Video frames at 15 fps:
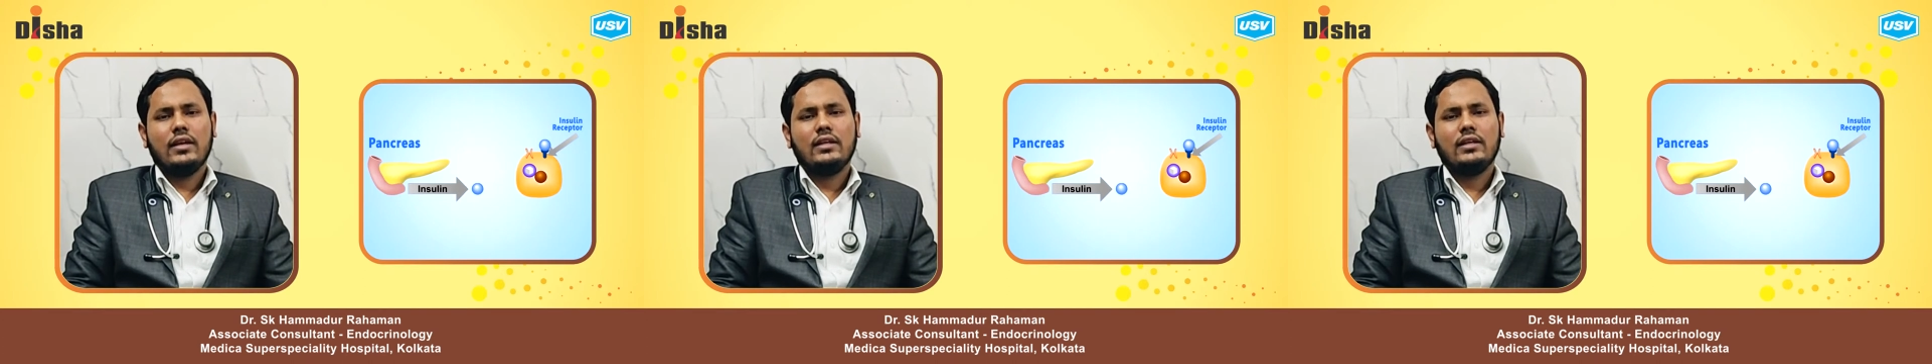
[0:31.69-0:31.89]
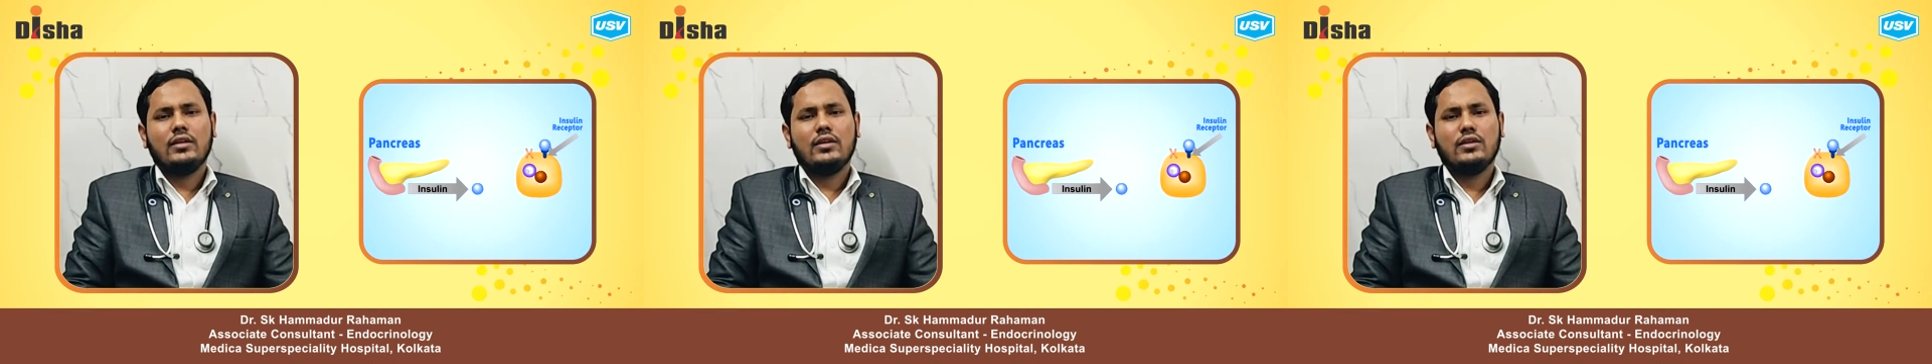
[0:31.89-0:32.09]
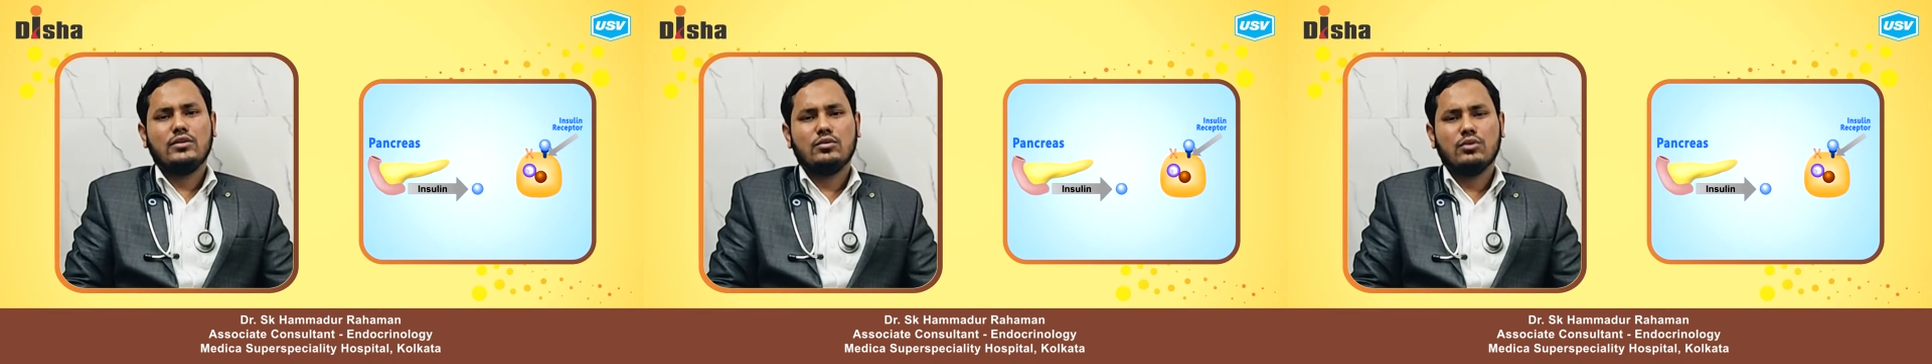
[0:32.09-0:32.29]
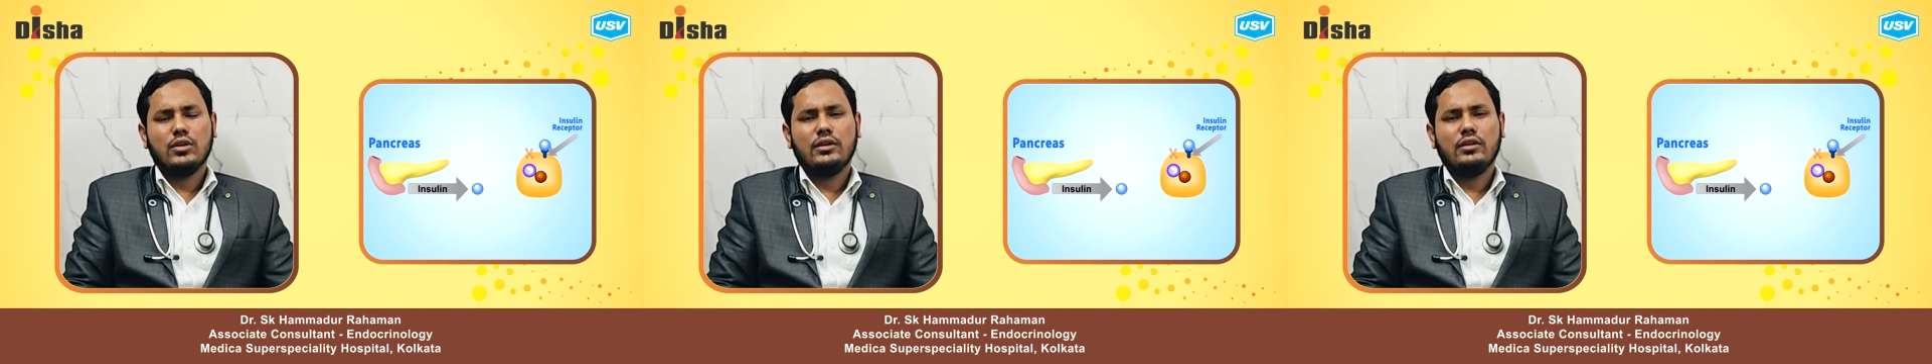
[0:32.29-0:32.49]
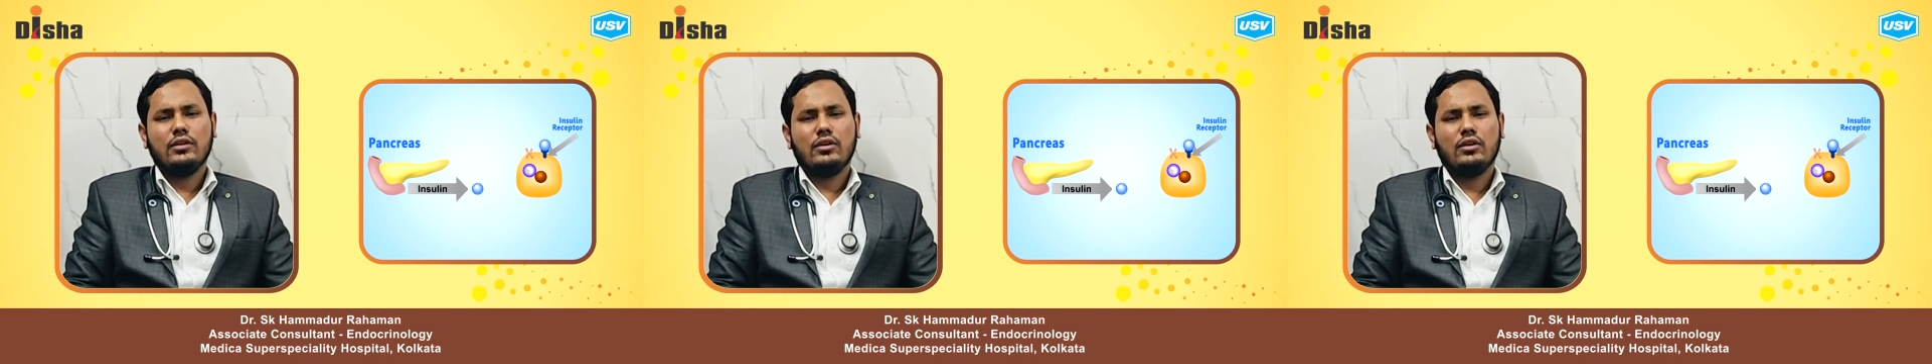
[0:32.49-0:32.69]
এই
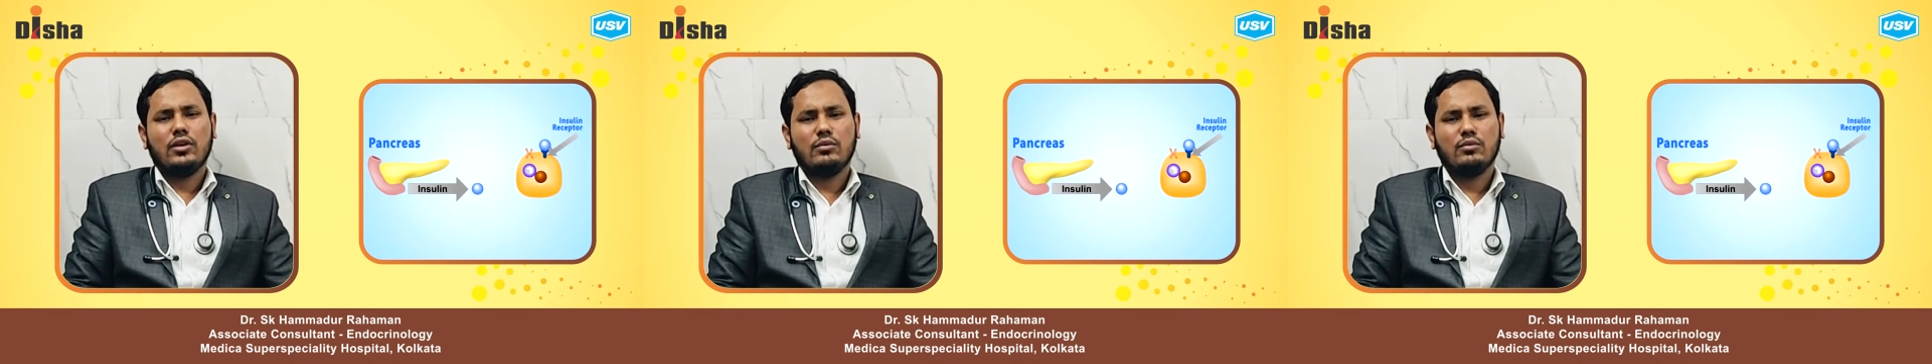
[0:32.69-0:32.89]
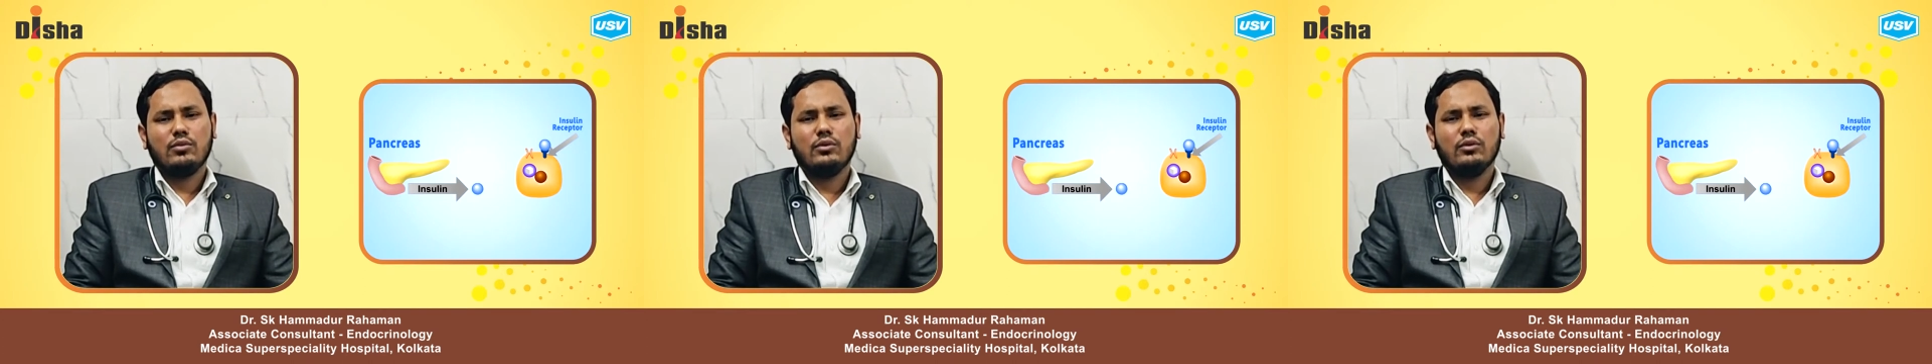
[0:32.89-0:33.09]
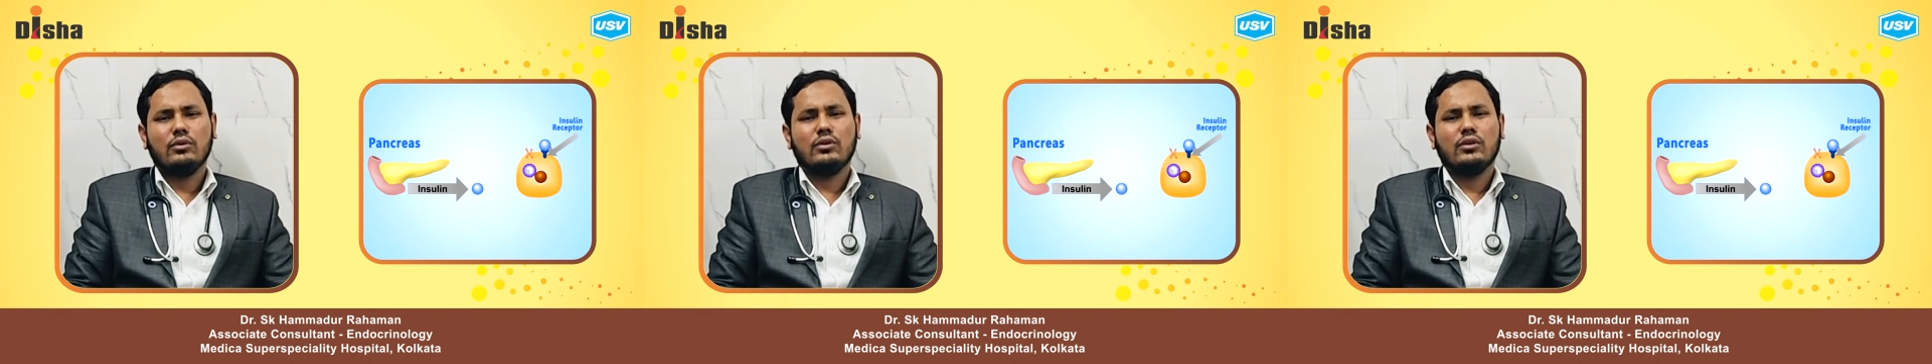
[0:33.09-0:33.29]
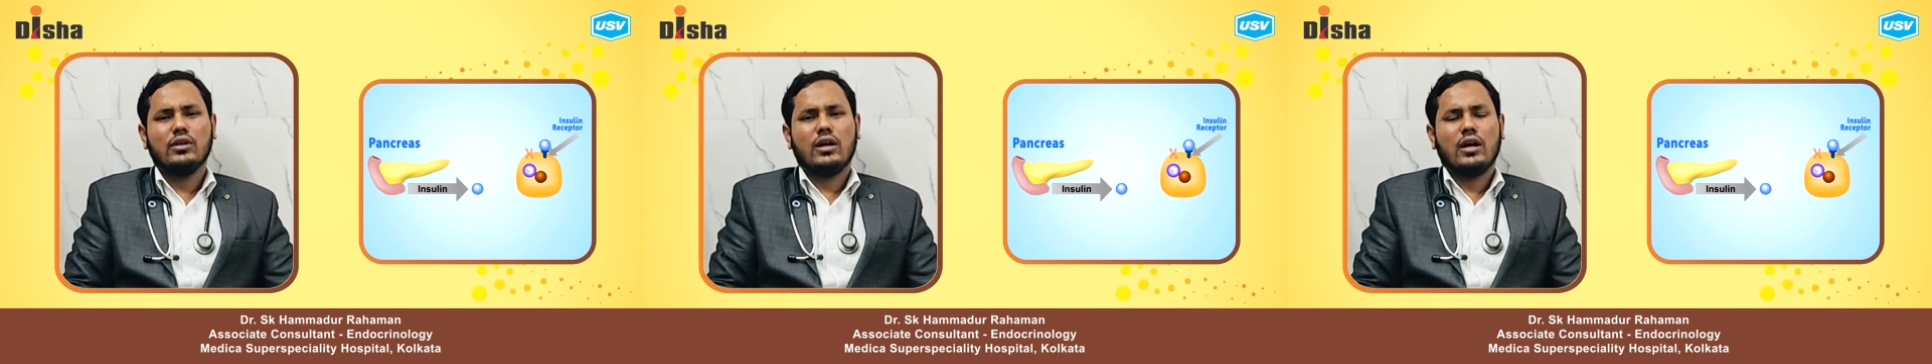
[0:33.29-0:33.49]
ইনসুলিন হরমোন